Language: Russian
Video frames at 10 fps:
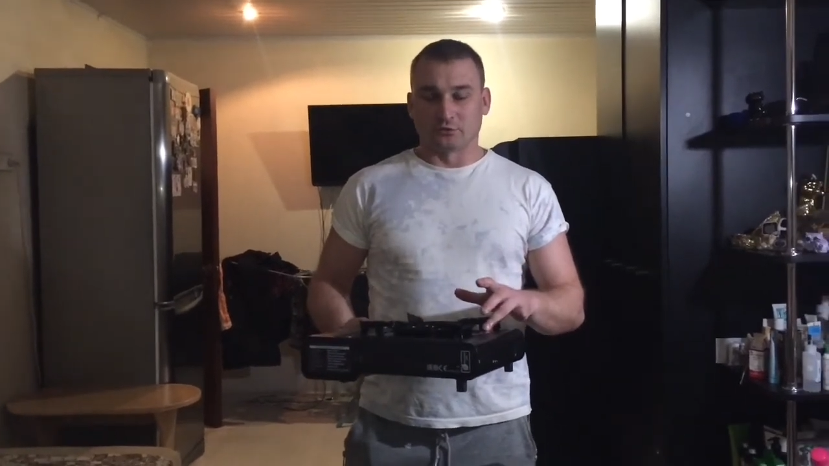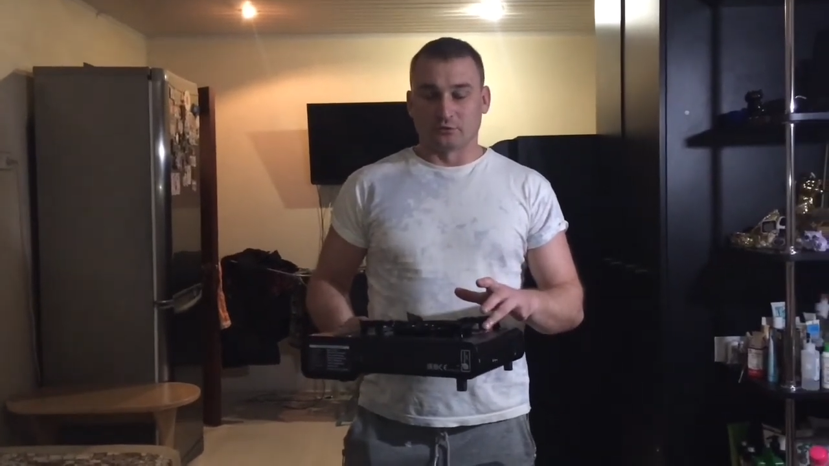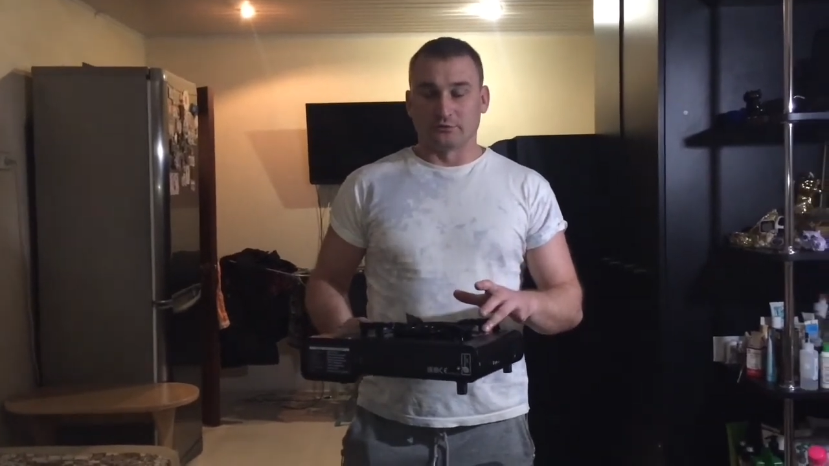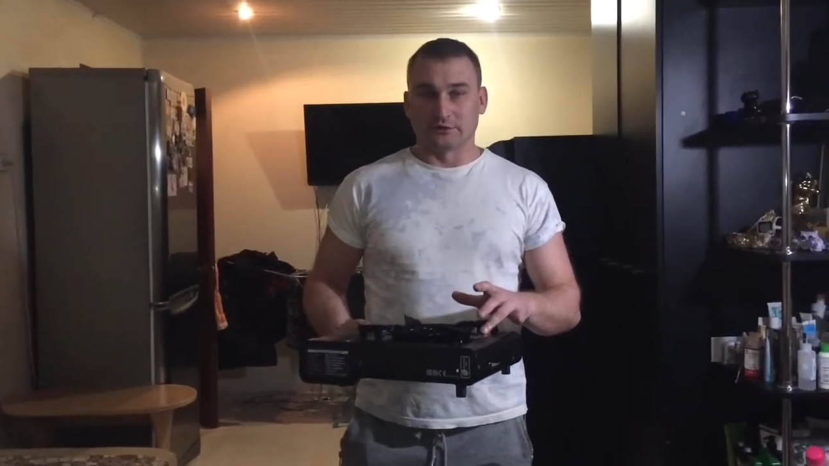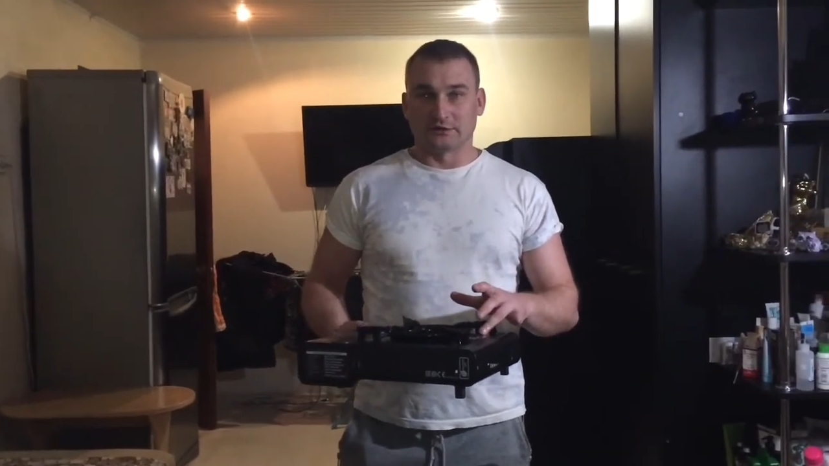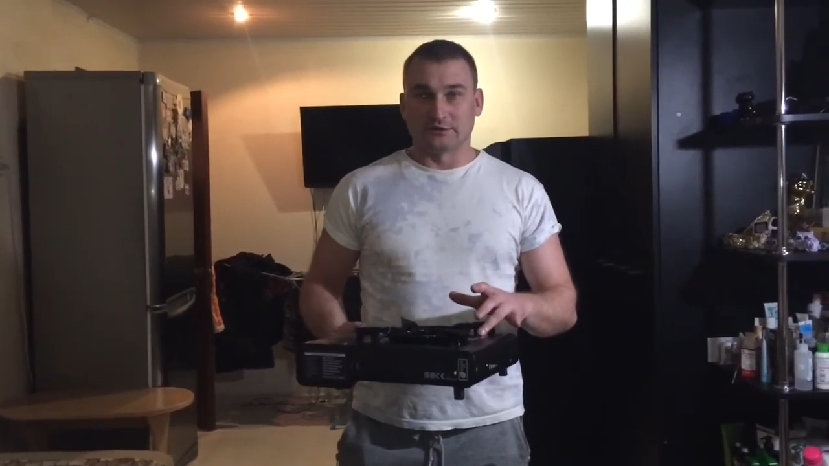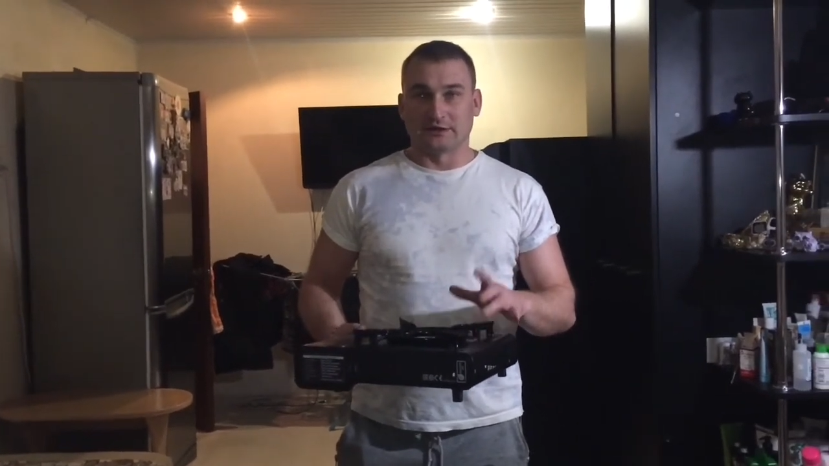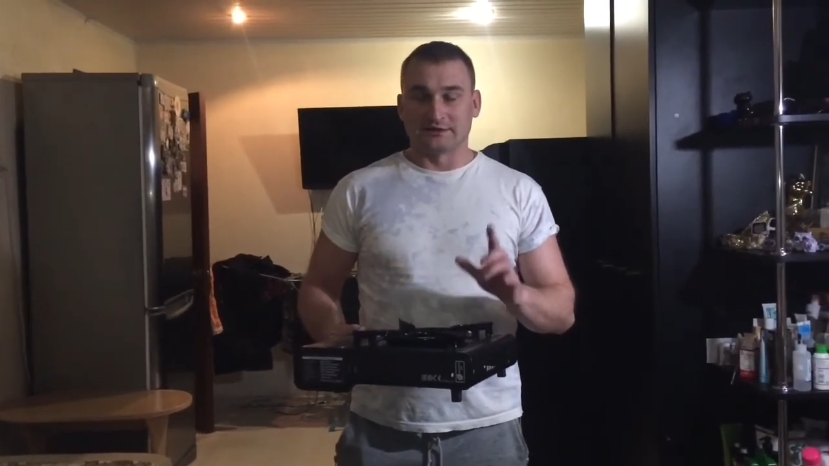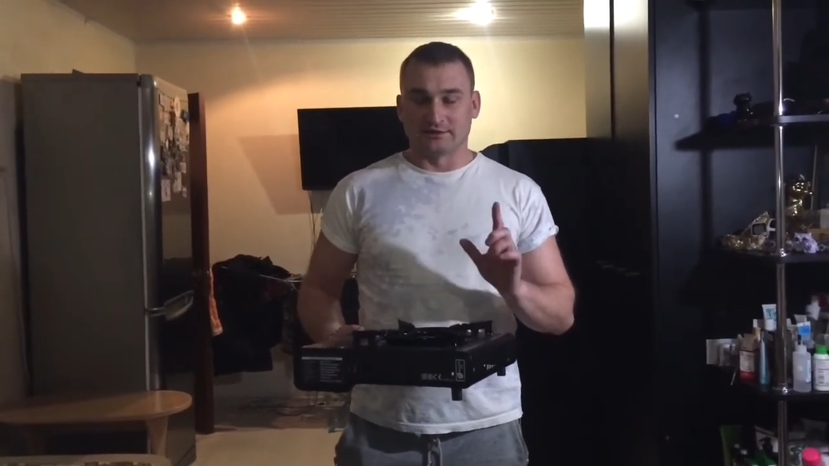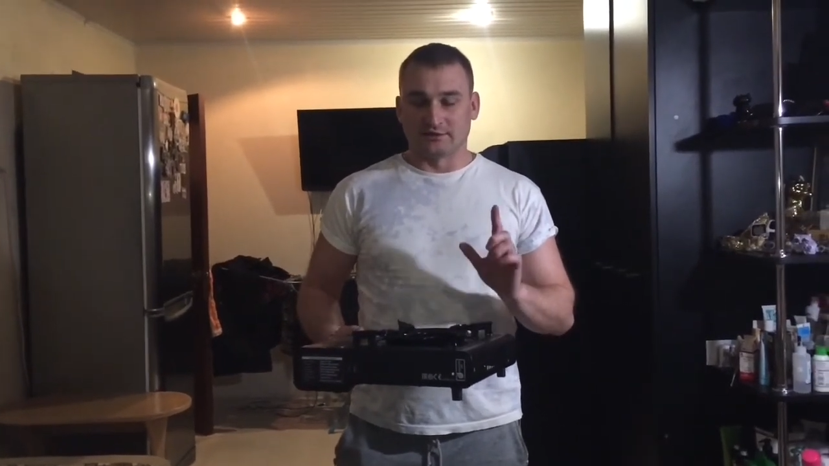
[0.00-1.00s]
ровно
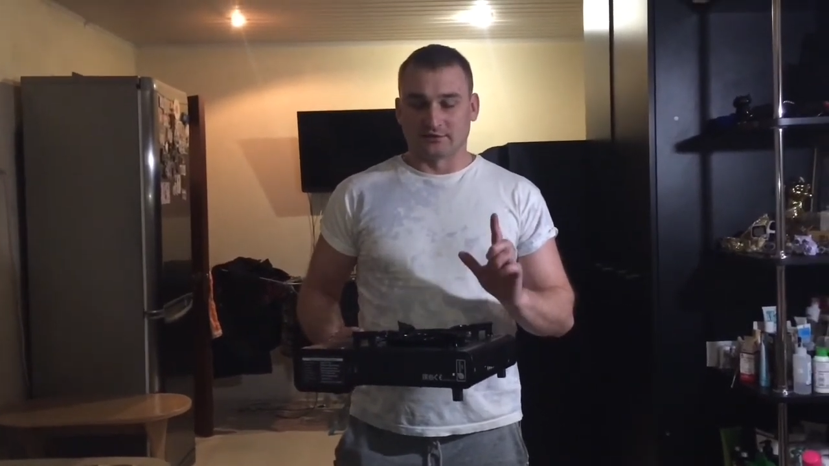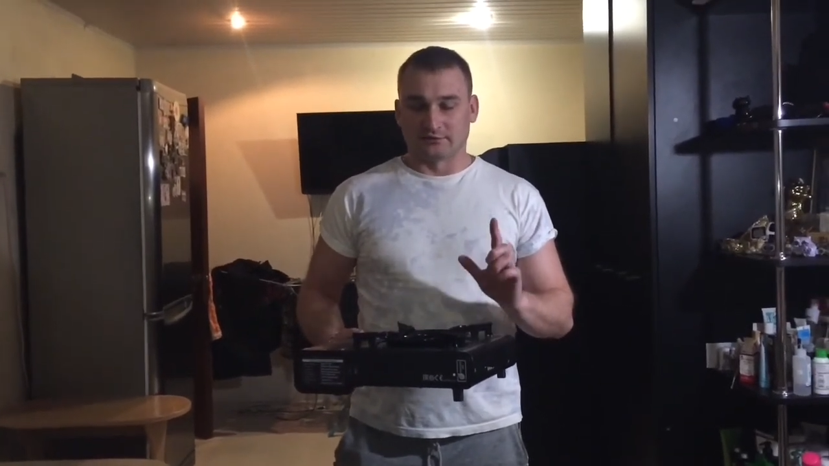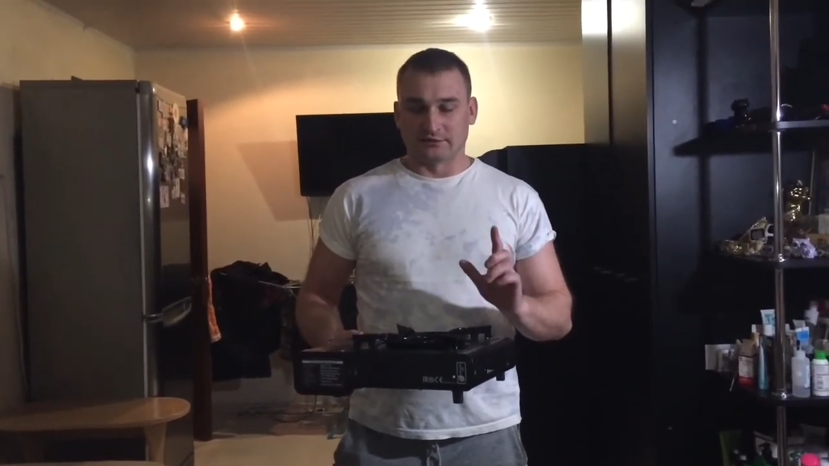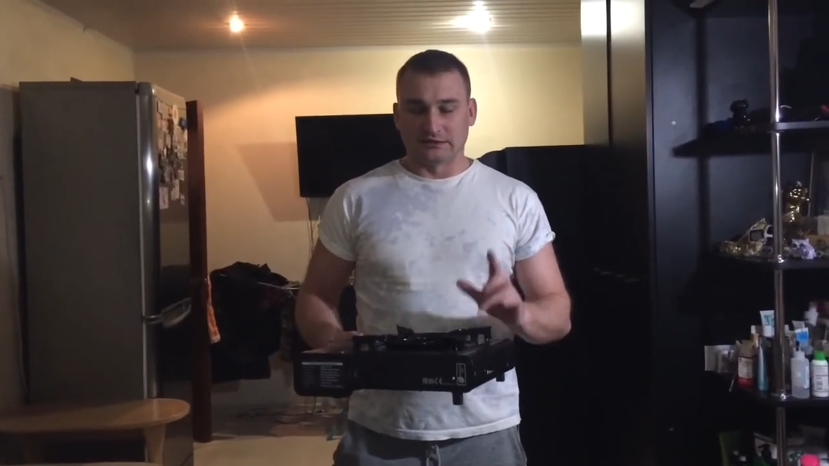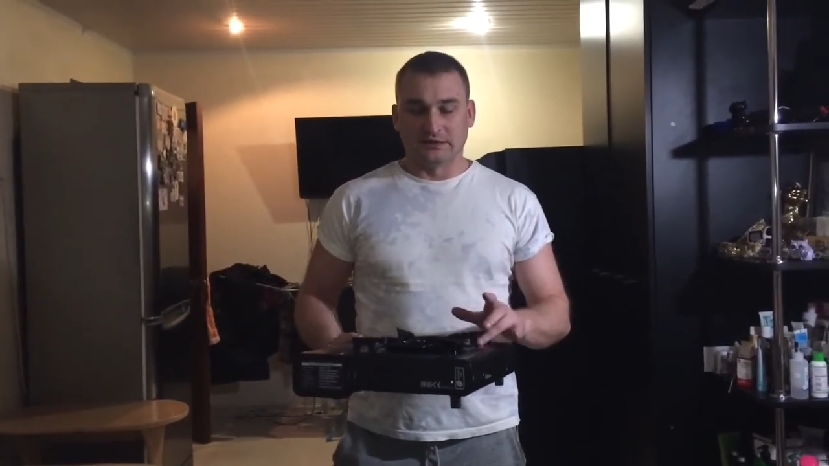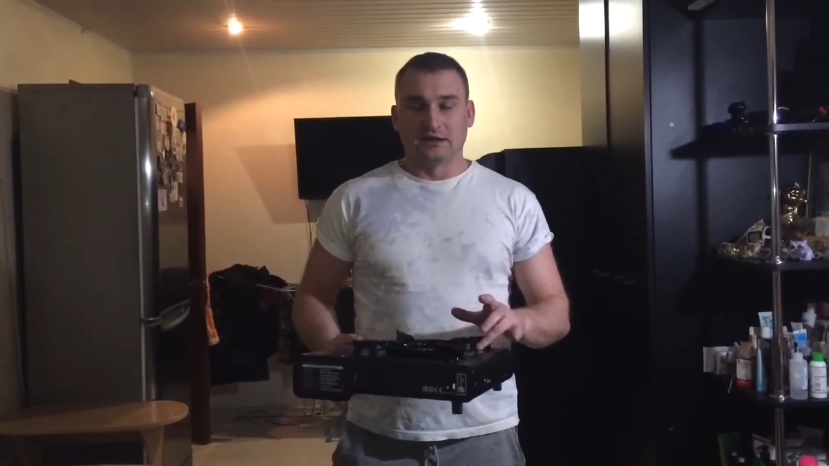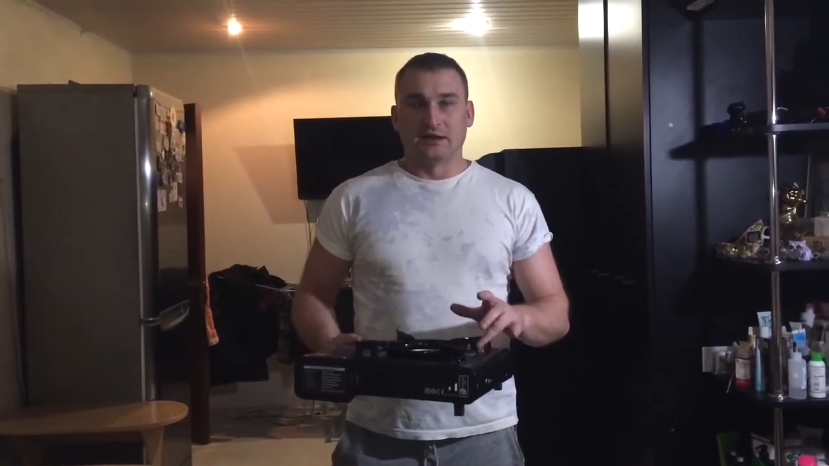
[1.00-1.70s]
1 литр воды.